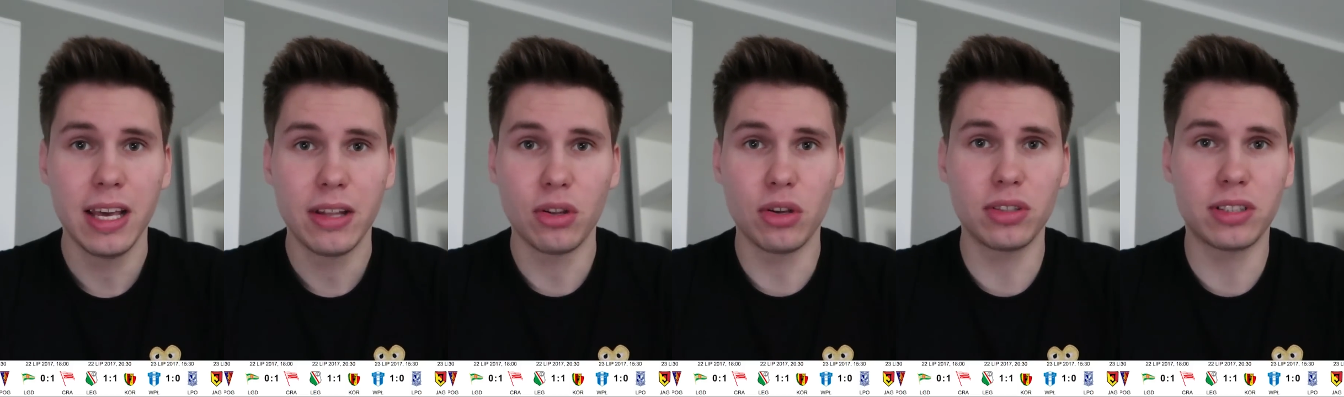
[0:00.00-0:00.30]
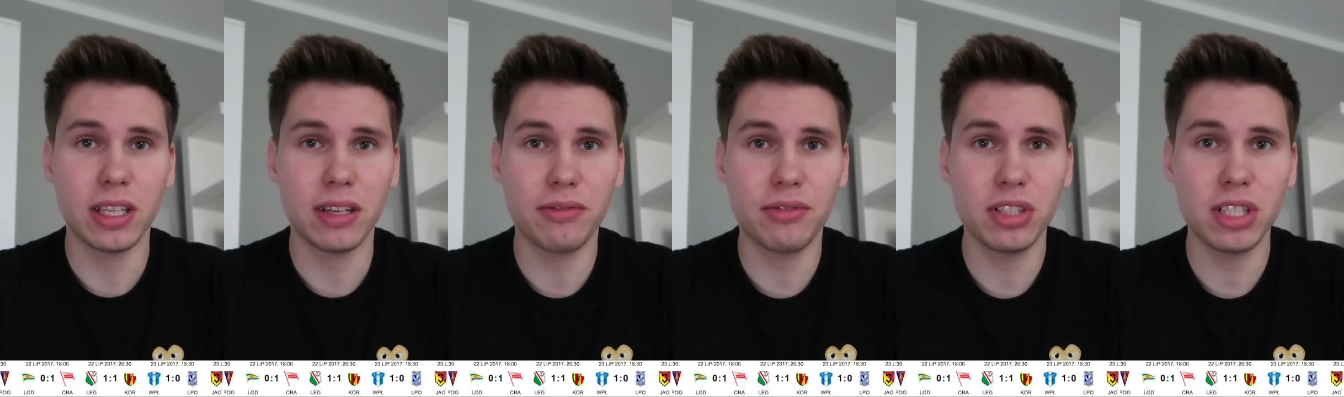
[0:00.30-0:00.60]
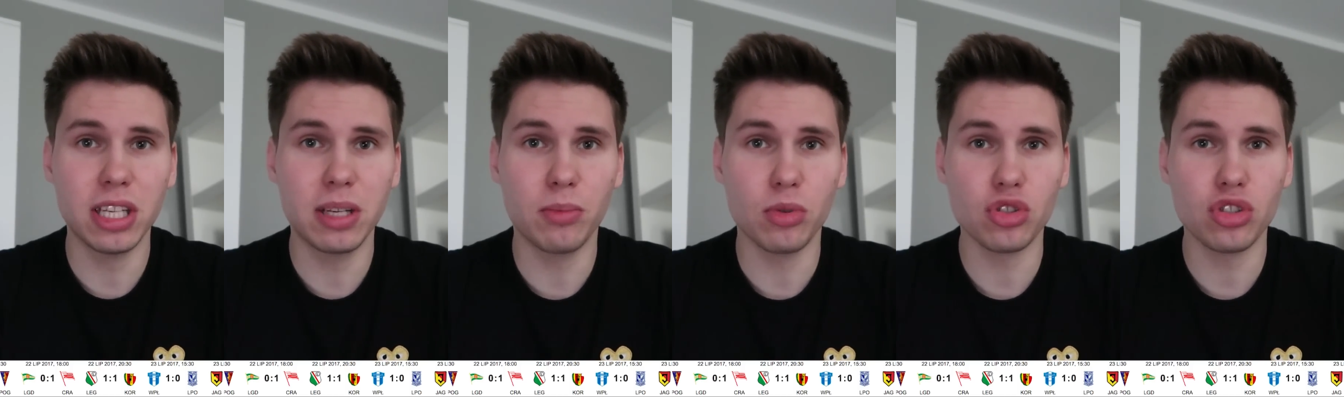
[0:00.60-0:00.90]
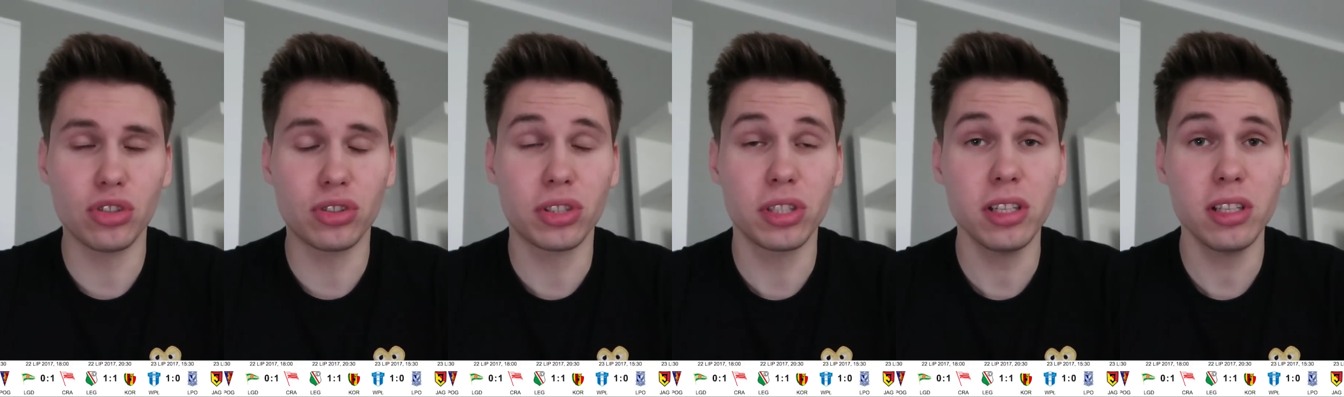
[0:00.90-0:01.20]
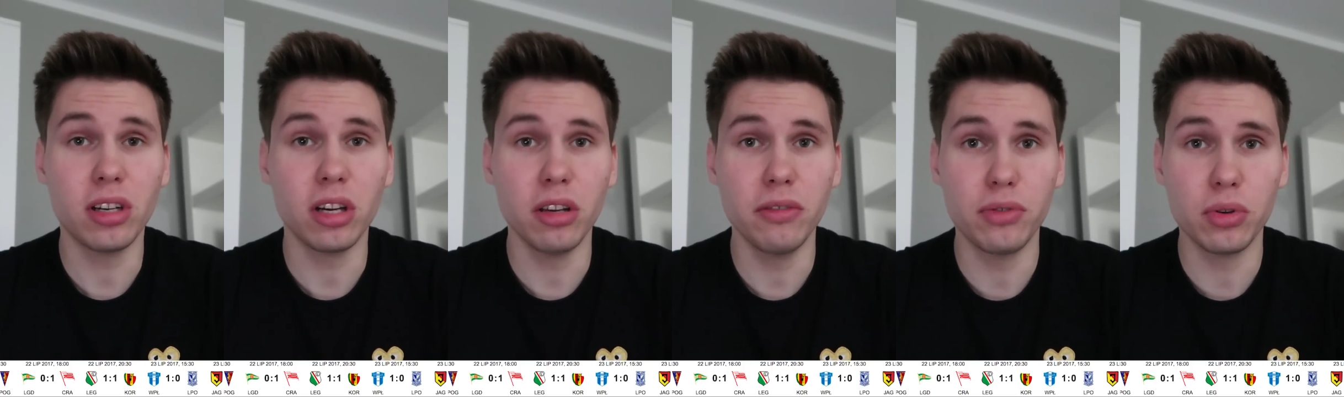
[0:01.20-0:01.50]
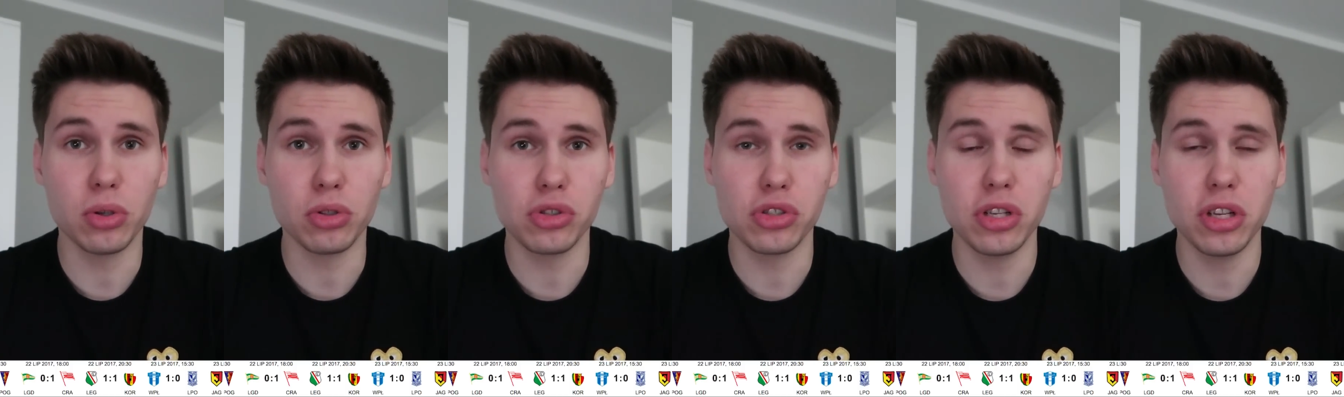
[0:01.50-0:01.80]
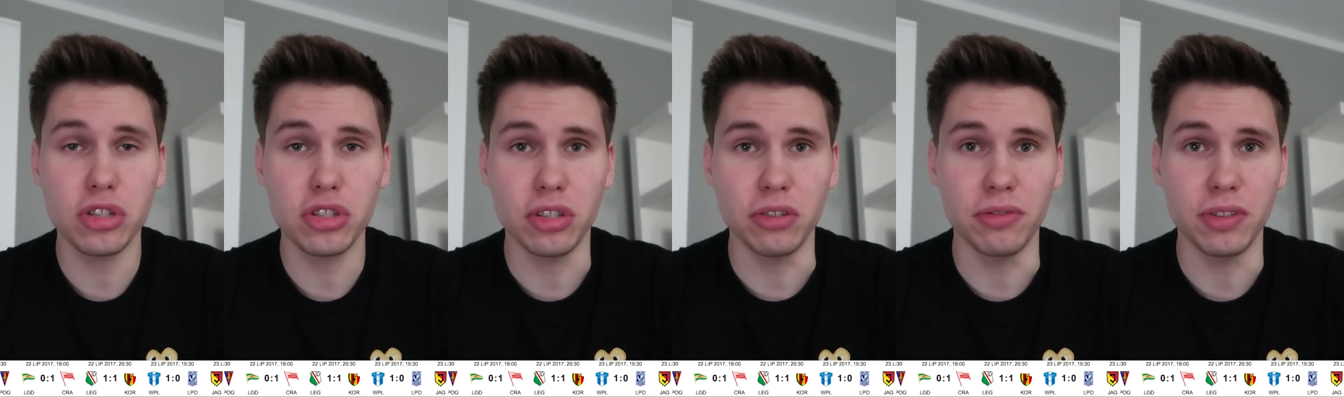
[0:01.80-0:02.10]
No i ten wynik może tylko i
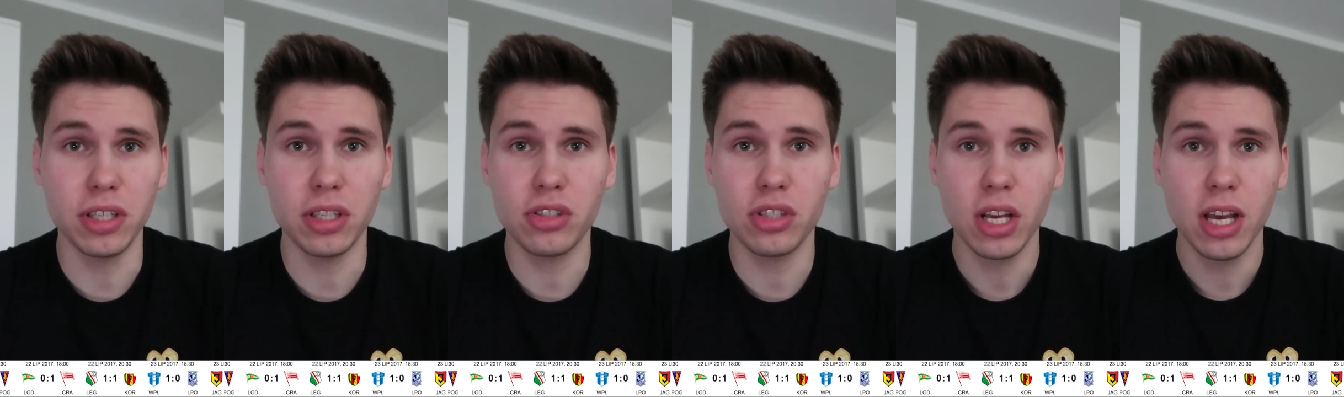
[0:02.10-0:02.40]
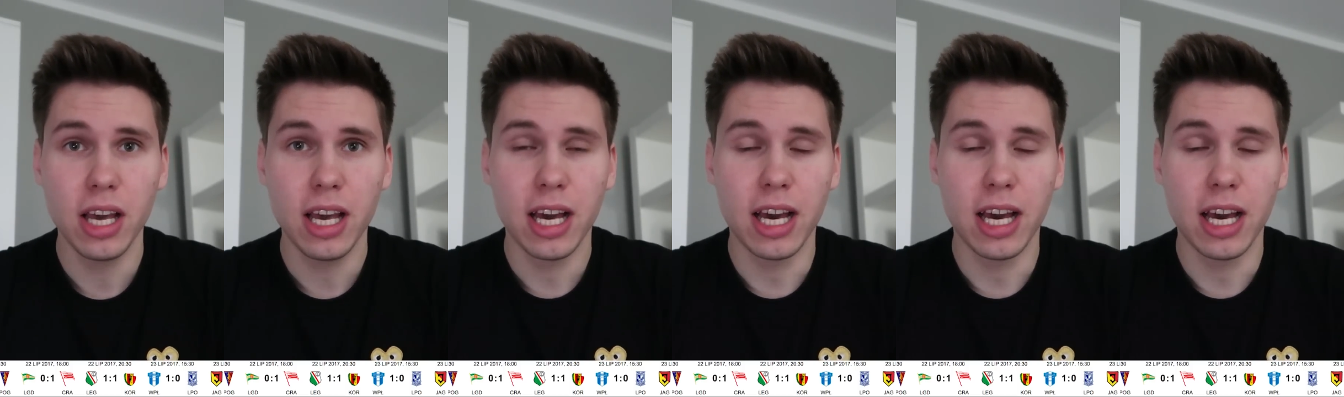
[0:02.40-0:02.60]
wyłącznie dziwić,